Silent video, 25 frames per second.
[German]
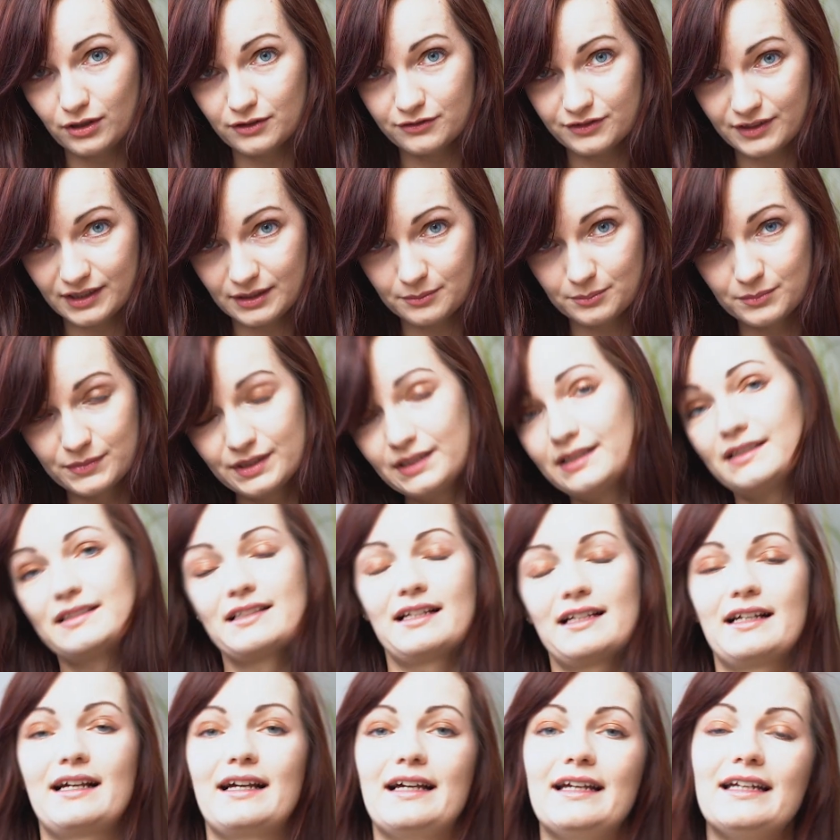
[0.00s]
oft eben mit
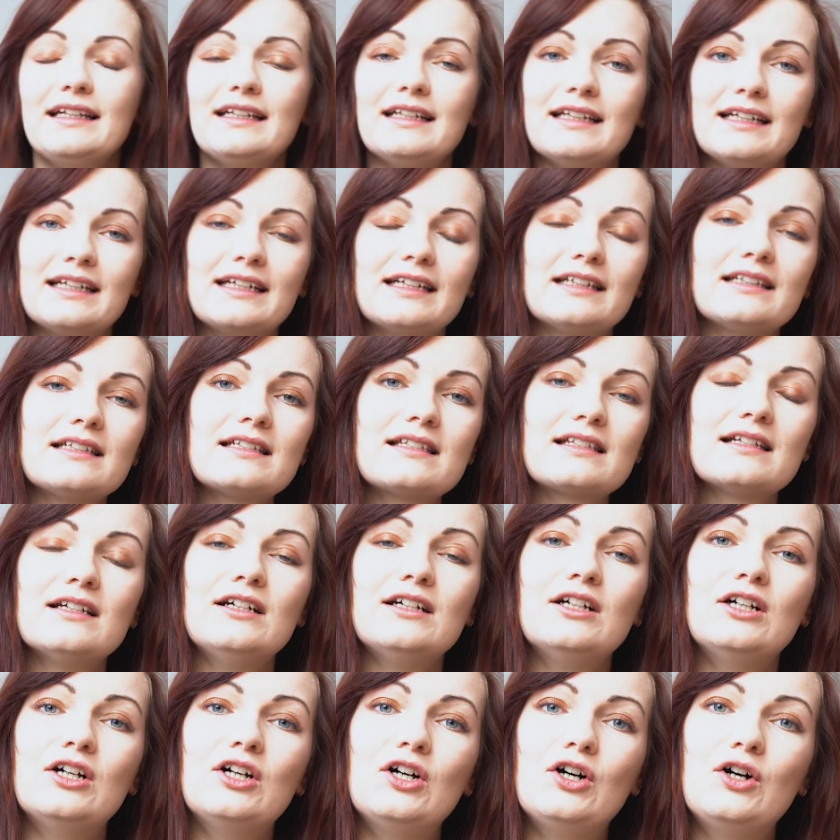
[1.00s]
dieser Reitleggings.
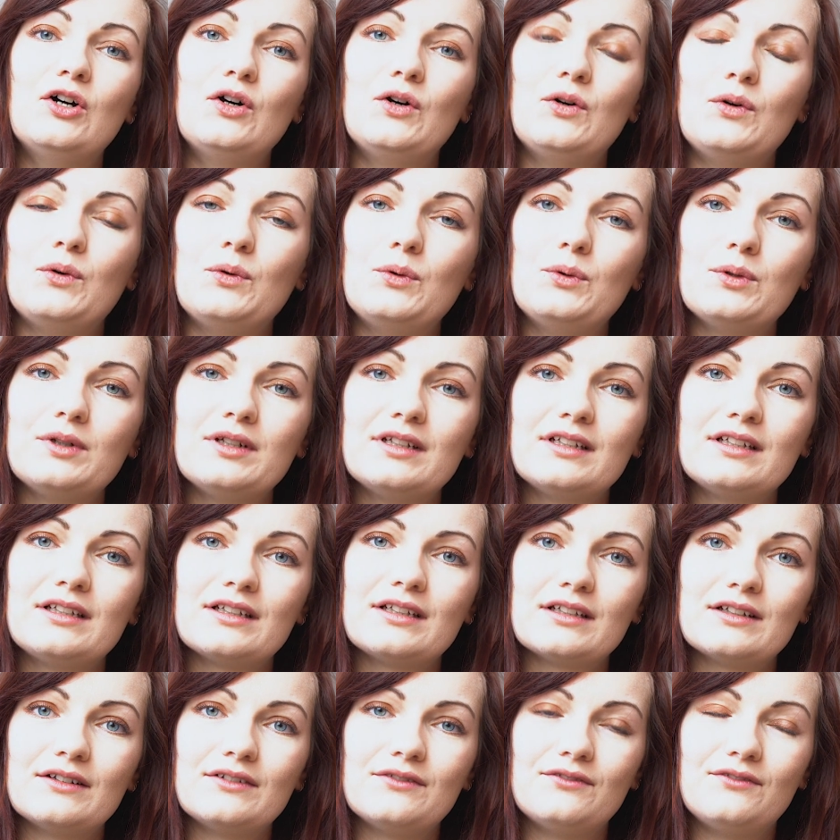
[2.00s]

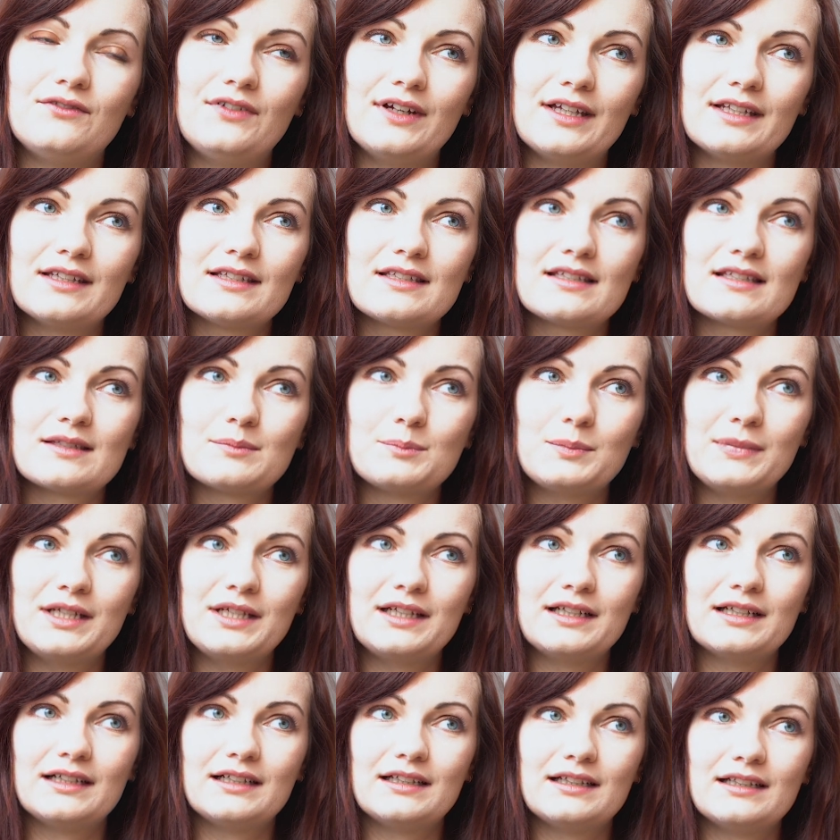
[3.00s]
Und wenn es
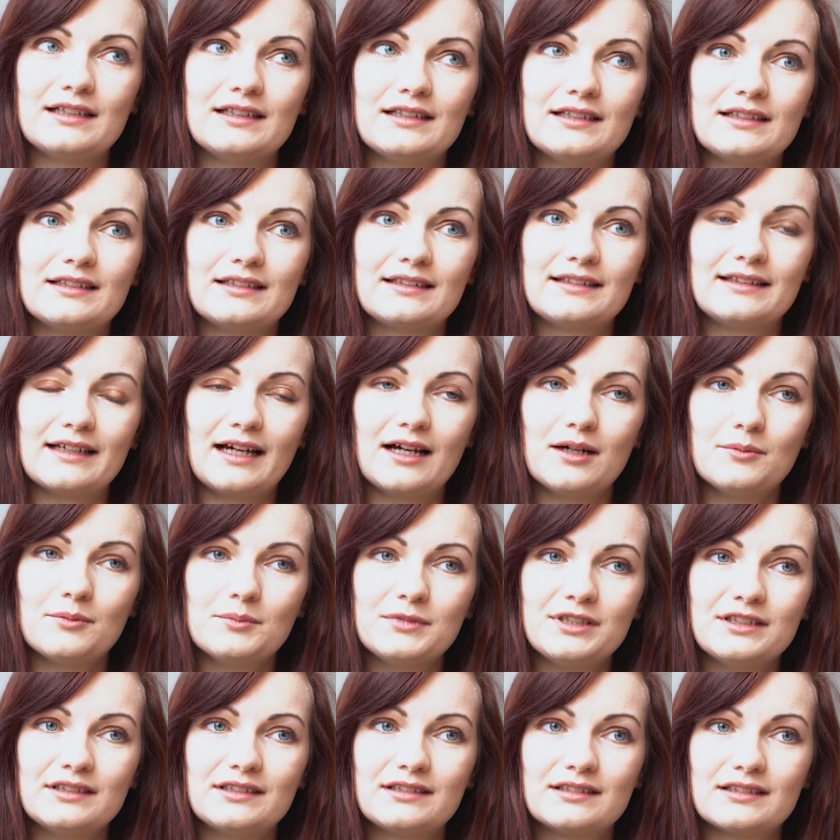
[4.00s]
mir
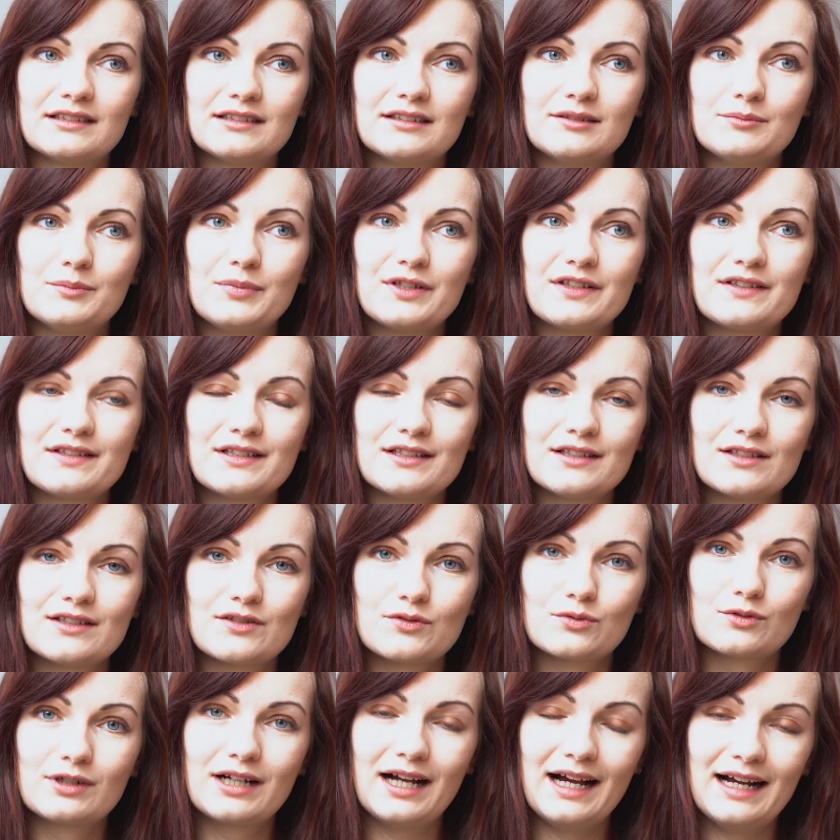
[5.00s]
damit ein bisschen
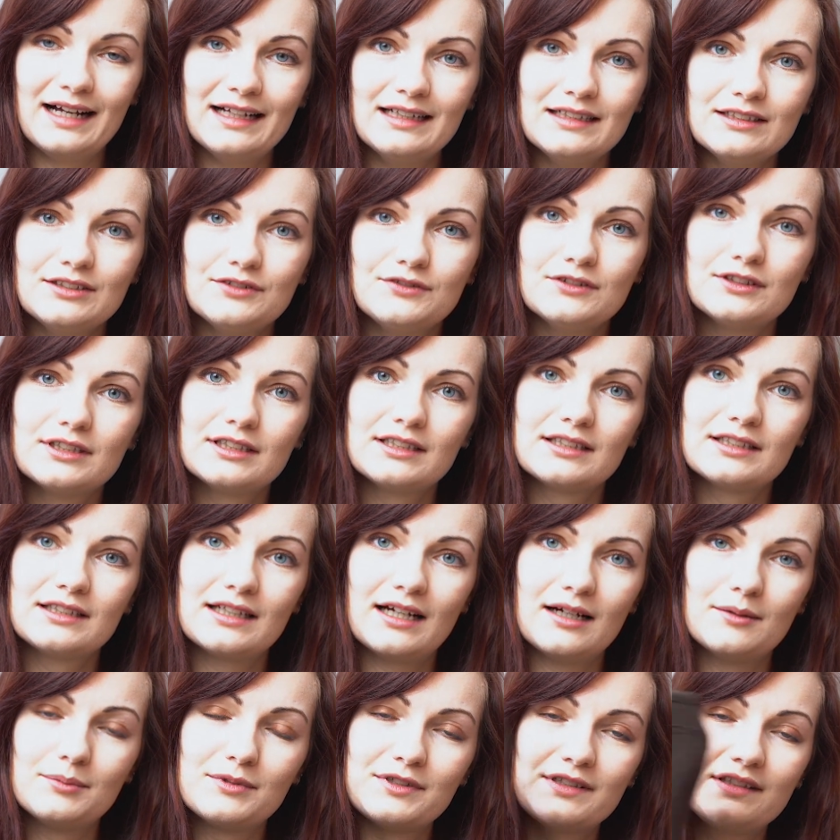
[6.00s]
zu kalt wird,
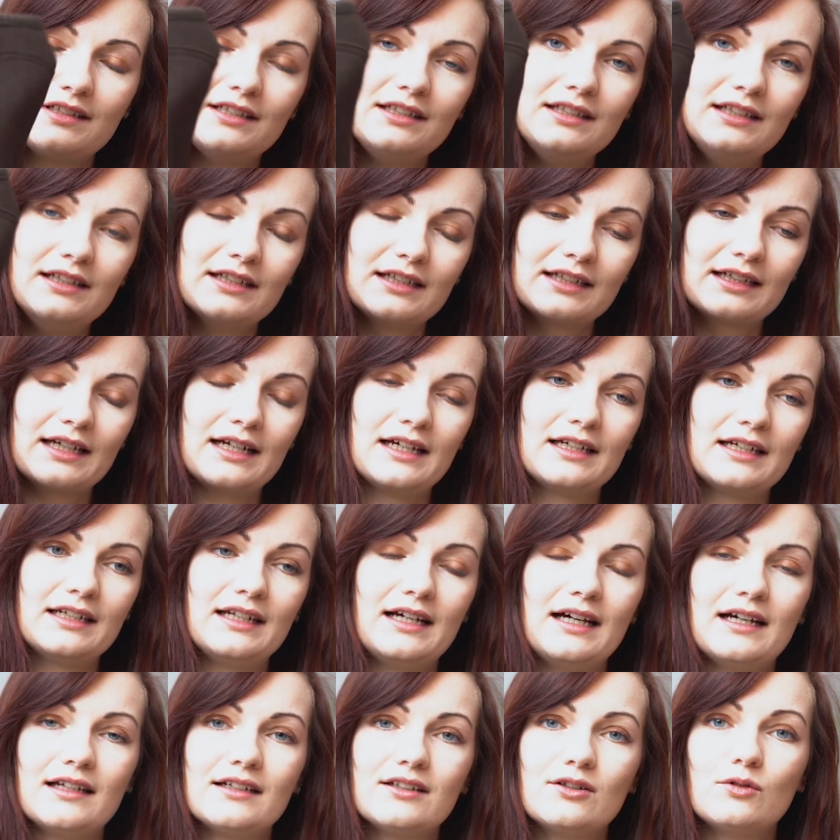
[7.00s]
habe ich die hier
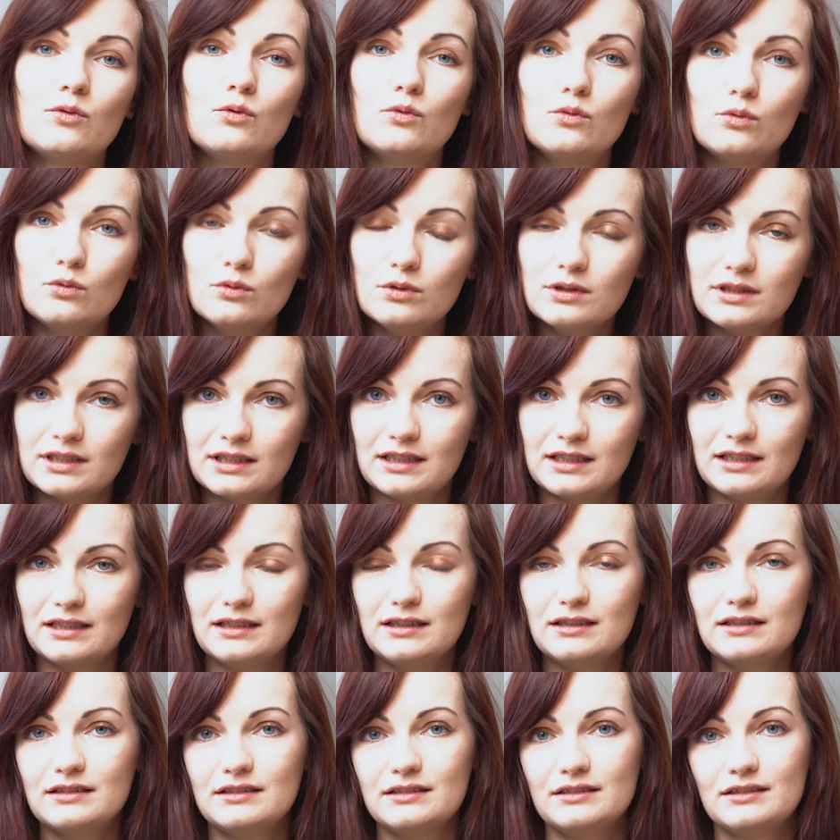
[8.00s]
gerne an.
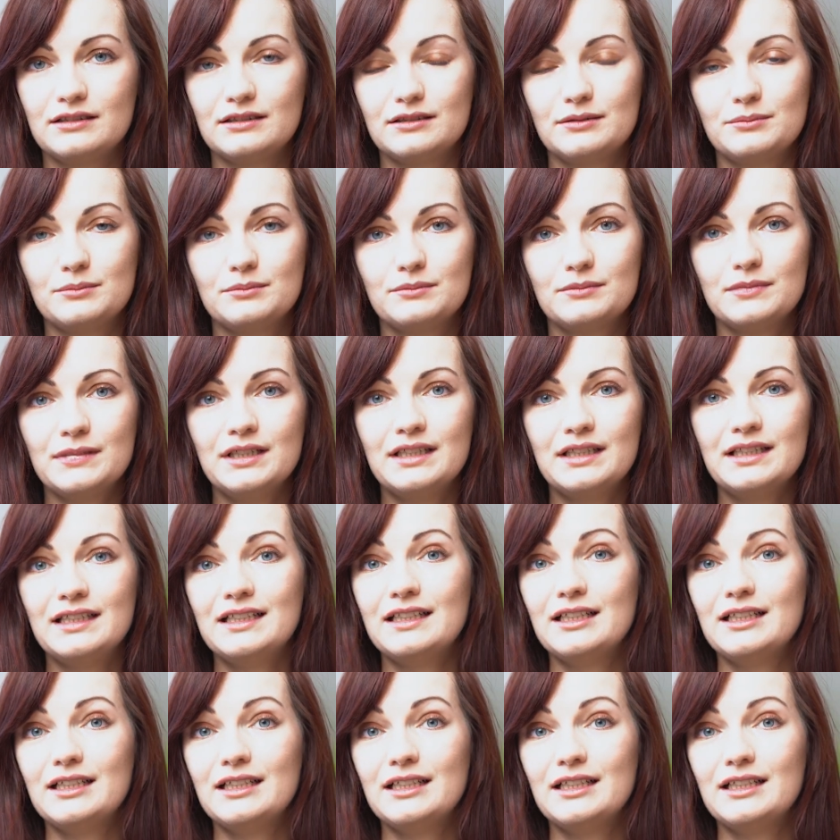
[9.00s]
Oder ähm,